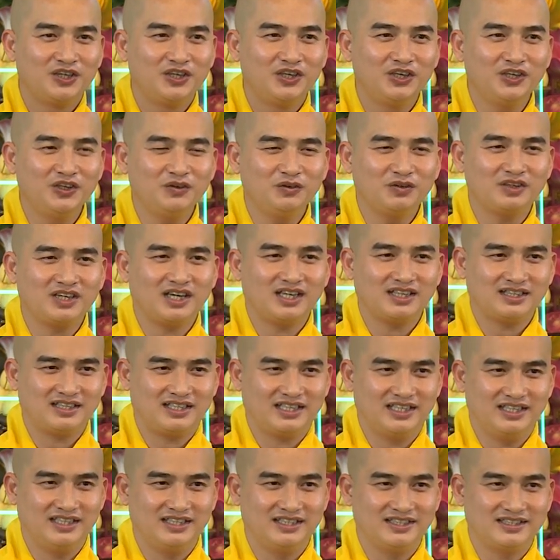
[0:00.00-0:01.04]
nếu các
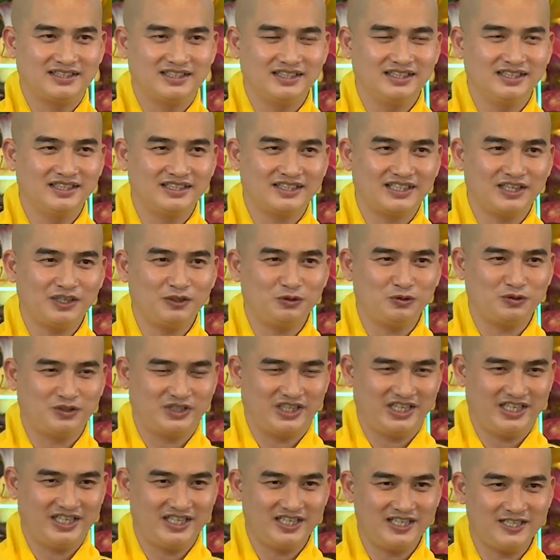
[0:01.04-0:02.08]
thầy tỳ kheo
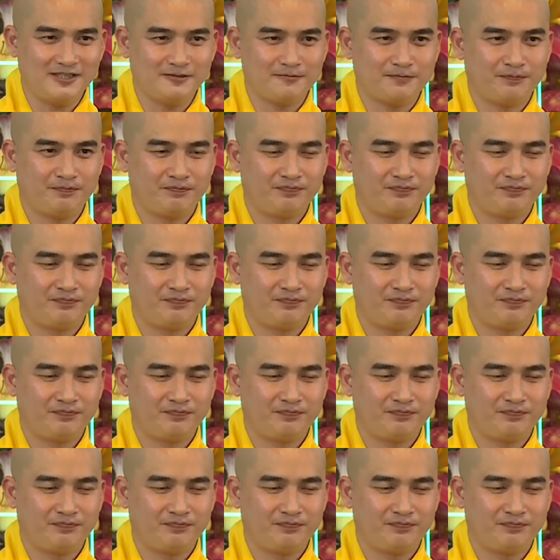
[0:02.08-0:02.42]
trẻ